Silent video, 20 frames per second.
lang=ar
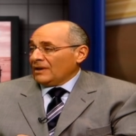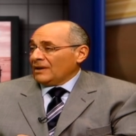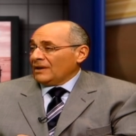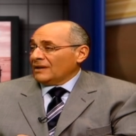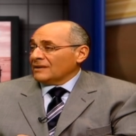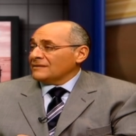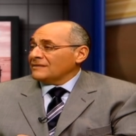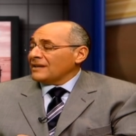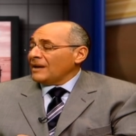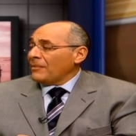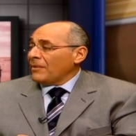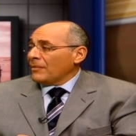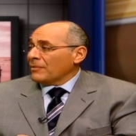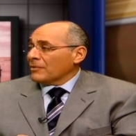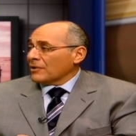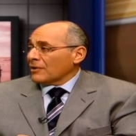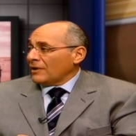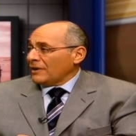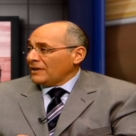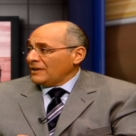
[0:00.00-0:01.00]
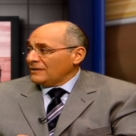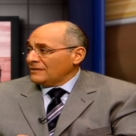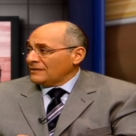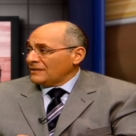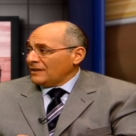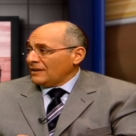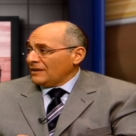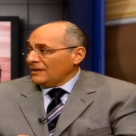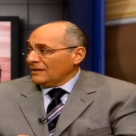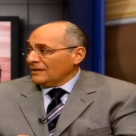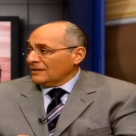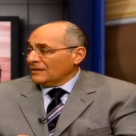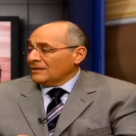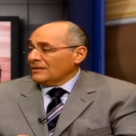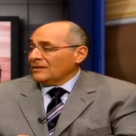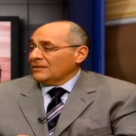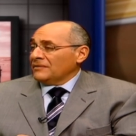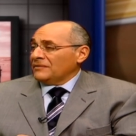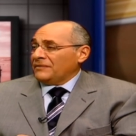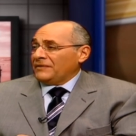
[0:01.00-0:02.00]
السبب الرئيسي
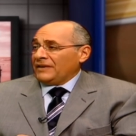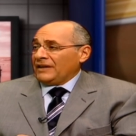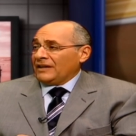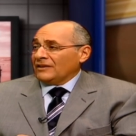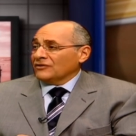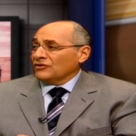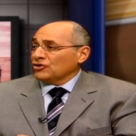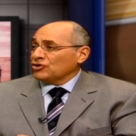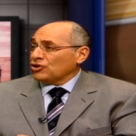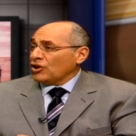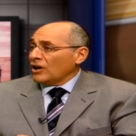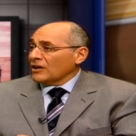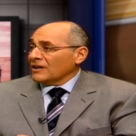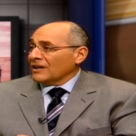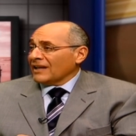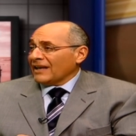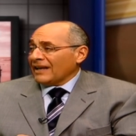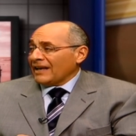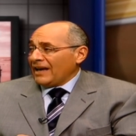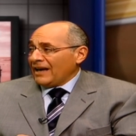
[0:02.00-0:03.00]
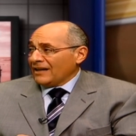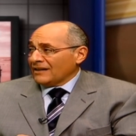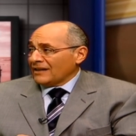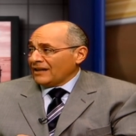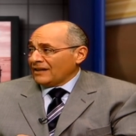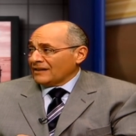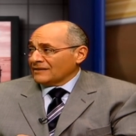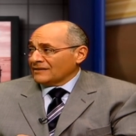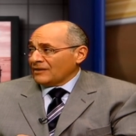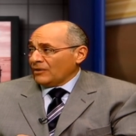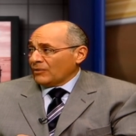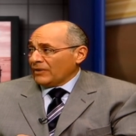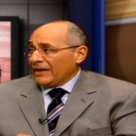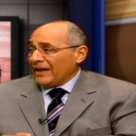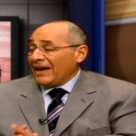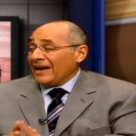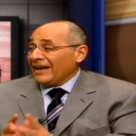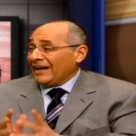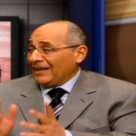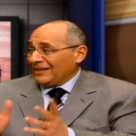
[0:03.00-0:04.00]
في انتشار الخيانة الزوجية
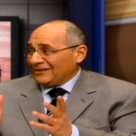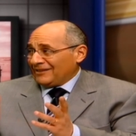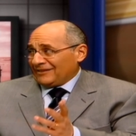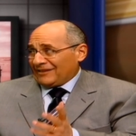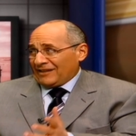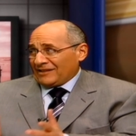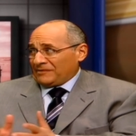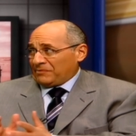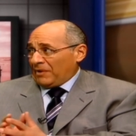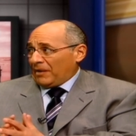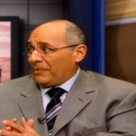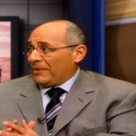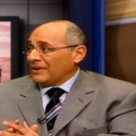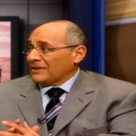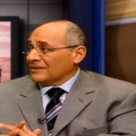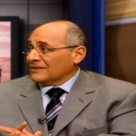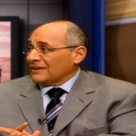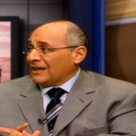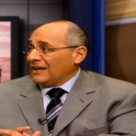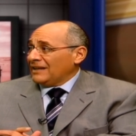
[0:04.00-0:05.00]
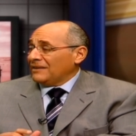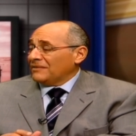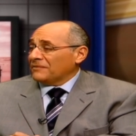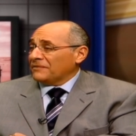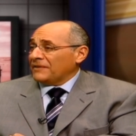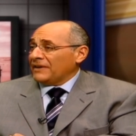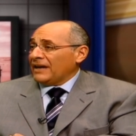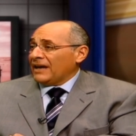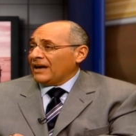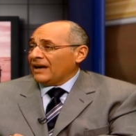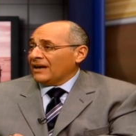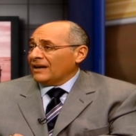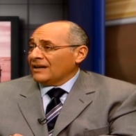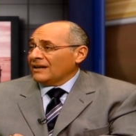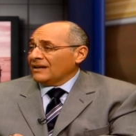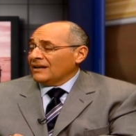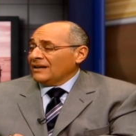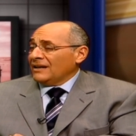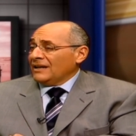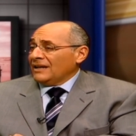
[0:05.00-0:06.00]
هي عدة أسباب هنتكلم فيها
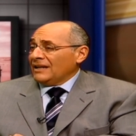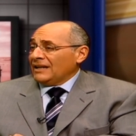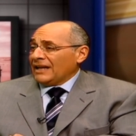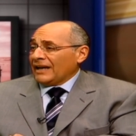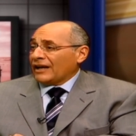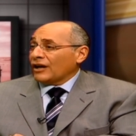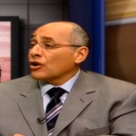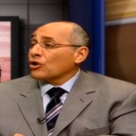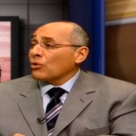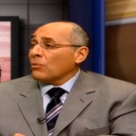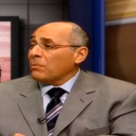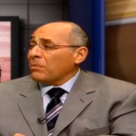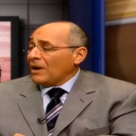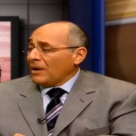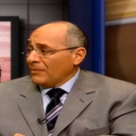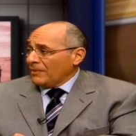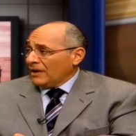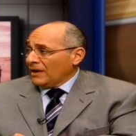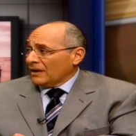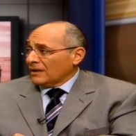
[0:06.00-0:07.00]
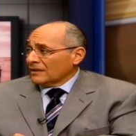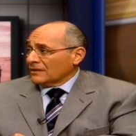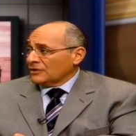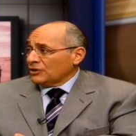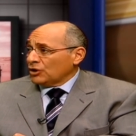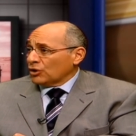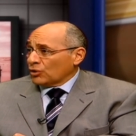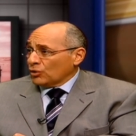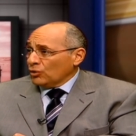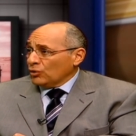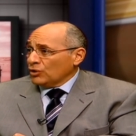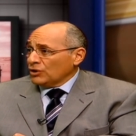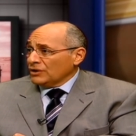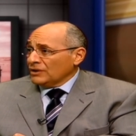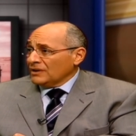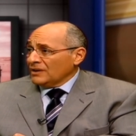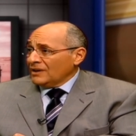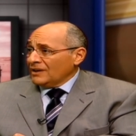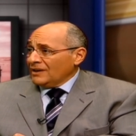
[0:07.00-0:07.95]
لكن ربما يكون